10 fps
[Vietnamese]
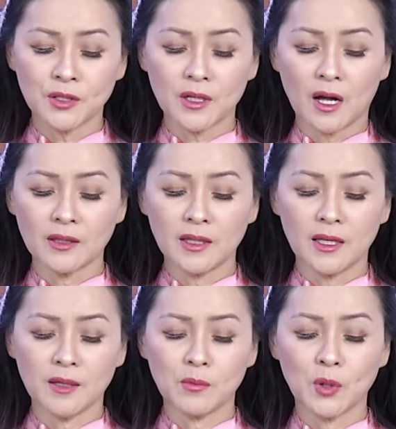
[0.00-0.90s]
Trước đó
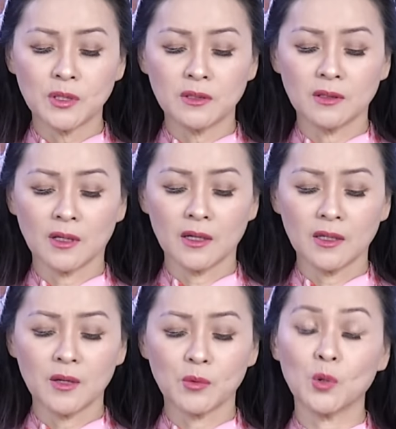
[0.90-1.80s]
thì môi trường
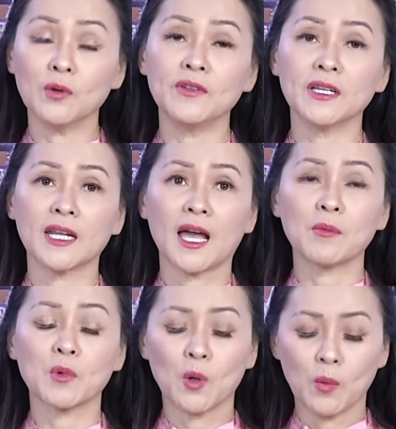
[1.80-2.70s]
khởi nghiệp của Việt Nam